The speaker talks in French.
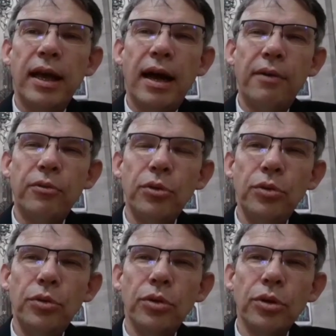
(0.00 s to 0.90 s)
a
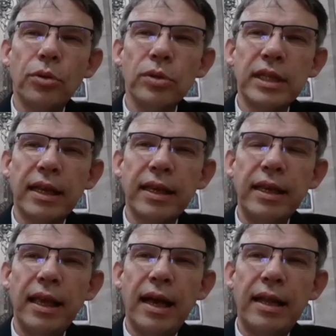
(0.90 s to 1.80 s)
voulu euh,
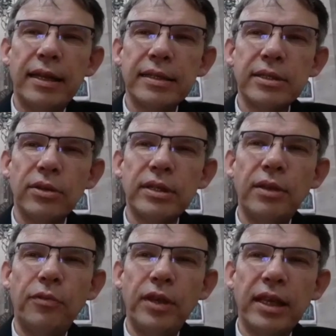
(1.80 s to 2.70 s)
consacrer à la
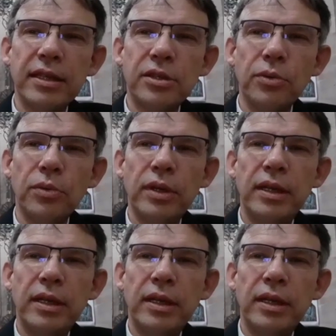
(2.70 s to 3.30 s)
sanctification